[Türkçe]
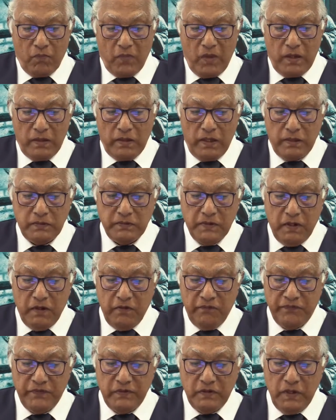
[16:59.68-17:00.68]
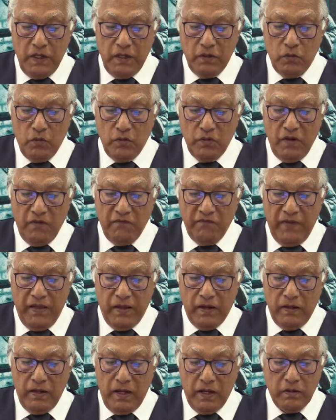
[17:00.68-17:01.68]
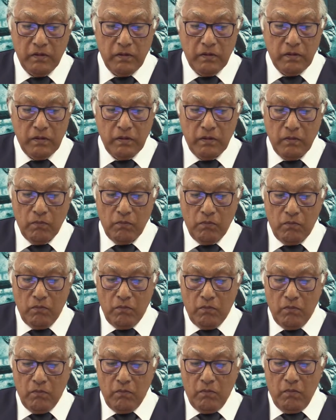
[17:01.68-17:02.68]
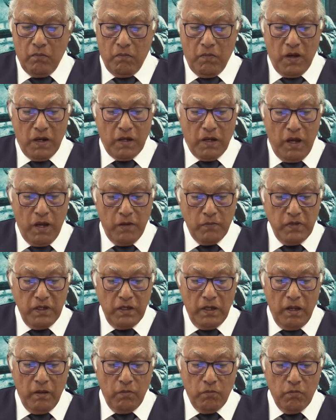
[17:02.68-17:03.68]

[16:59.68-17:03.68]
Allah tarafından ona verilen makamıyla